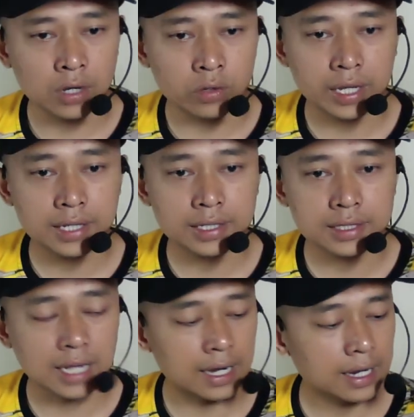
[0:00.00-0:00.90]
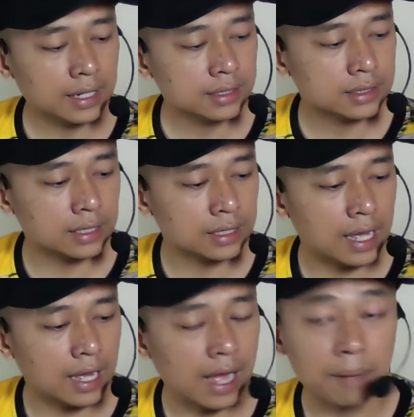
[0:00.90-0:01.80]
Nah oke okay, ini sekarang
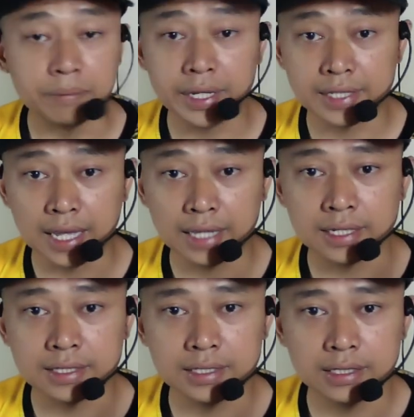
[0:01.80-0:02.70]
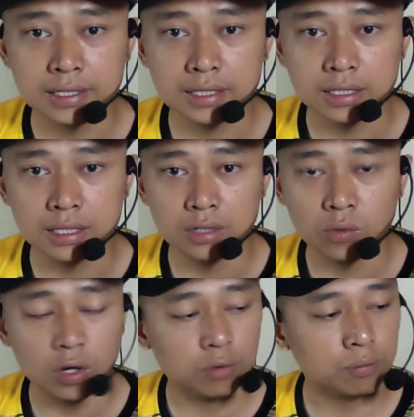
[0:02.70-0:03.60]
sedang update ya jadi
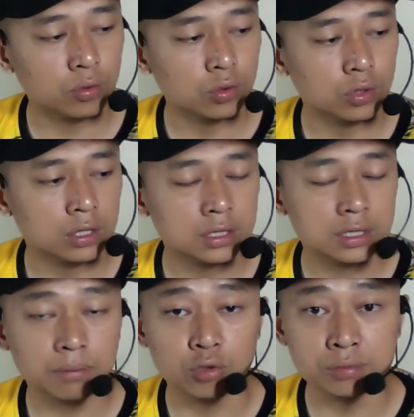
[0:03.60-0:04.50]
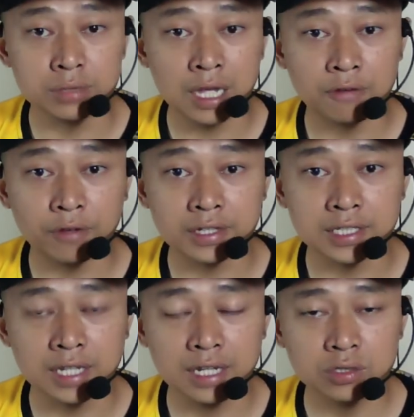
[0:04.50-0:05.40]
walaupun sebelumnya
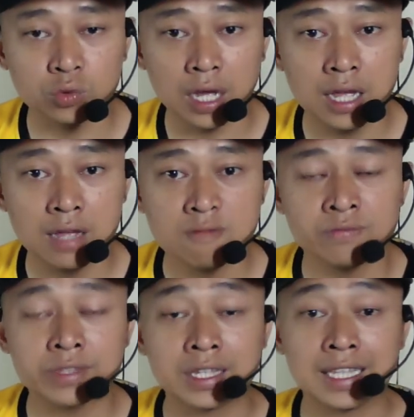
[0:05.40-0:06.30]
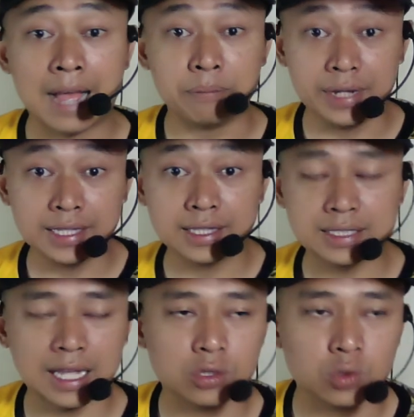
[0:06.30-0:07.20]
versinya sudah kita update
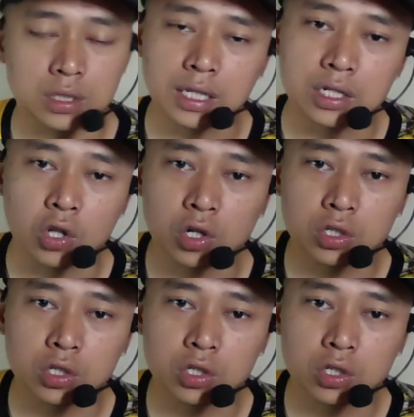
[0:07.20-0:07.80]
1.02